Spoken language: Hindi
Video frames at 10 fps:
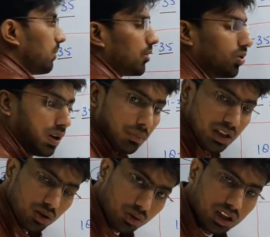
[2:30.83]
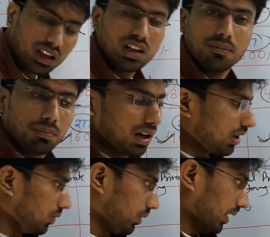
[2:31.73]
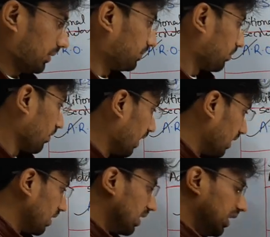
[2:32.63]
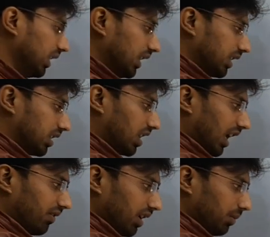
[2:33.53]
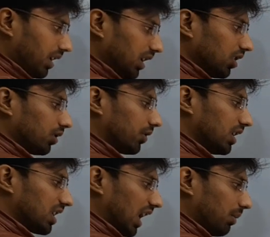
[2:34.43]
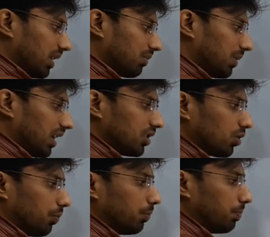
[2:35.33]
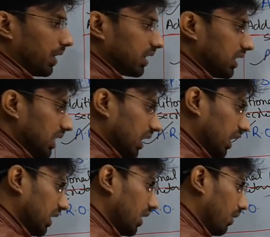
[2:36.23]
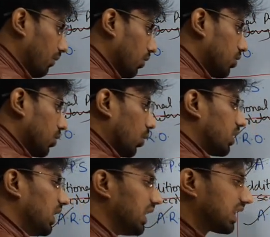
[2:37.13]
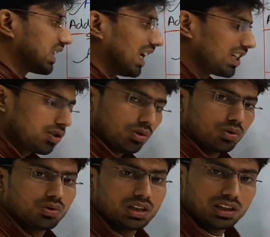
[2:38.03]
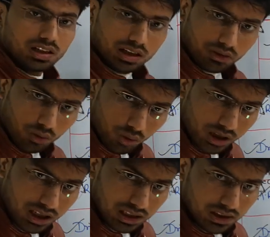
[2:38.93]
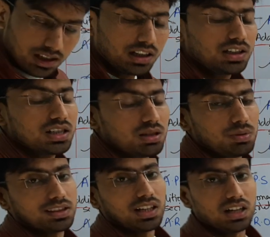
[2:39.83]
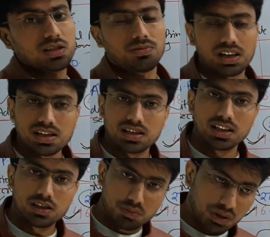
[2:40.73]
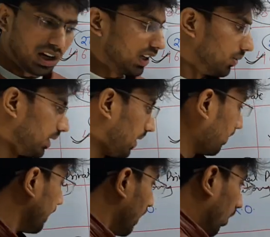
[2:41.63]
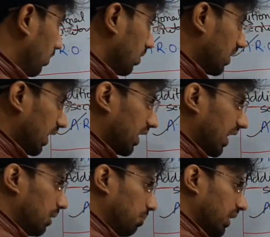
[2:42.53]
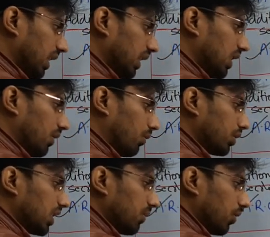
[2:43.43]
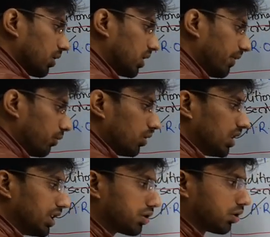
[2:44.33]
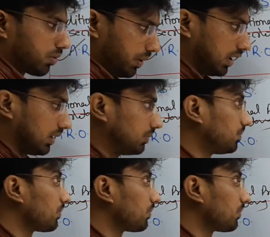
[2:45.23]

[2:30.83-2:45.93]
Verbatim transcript: डिप्लोमा भी इन्होंने मांगा हुआ है इसी तरह ड्राइवर में तो फ्रेंड ड्राइवर में जो भर्ती है वो टोटल इकतालीस लोगों की होगी यानी कि सिर्फ इकतालीस वैकेंसीज में आई हुई हैं और जो इसका ग्रेड पे है वो सिर्फ और सिर्फ उन्नीस सौ रुपये है